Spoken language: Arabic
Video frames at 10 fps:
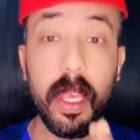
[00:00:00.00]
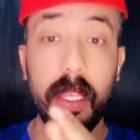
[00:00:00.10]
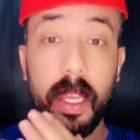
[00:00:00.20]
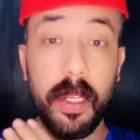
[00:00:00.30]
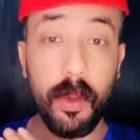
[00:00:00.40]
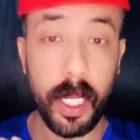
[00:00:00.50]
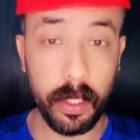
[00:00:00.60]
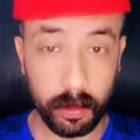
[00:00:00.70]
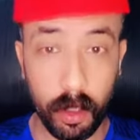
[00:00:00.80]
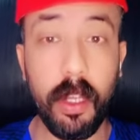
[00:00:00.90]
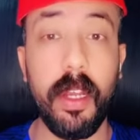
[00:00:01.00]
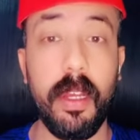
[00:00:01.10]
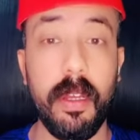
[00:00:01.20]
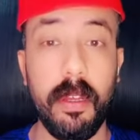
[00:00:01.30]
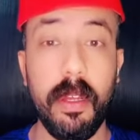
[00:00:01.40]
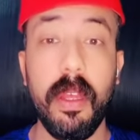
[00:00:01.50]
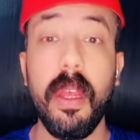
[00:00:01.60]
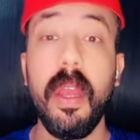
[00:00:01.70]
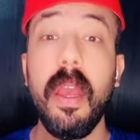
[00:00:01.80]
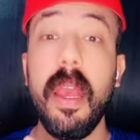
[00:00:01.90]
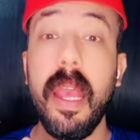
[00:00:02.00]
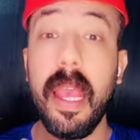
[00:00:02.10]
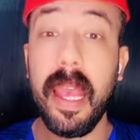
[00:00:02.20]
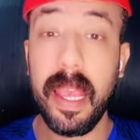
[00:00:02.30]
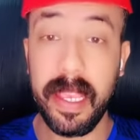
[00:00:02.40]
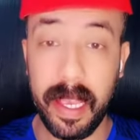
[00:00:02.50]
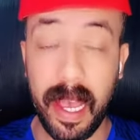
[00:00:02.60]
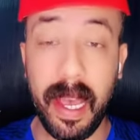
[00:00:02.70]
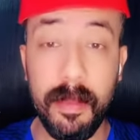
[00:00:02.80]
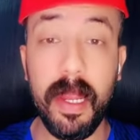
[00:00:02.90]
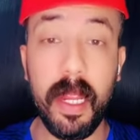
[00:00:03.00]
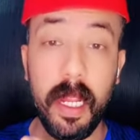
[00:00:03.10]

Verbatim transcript: يعني واحد طلع هيعمل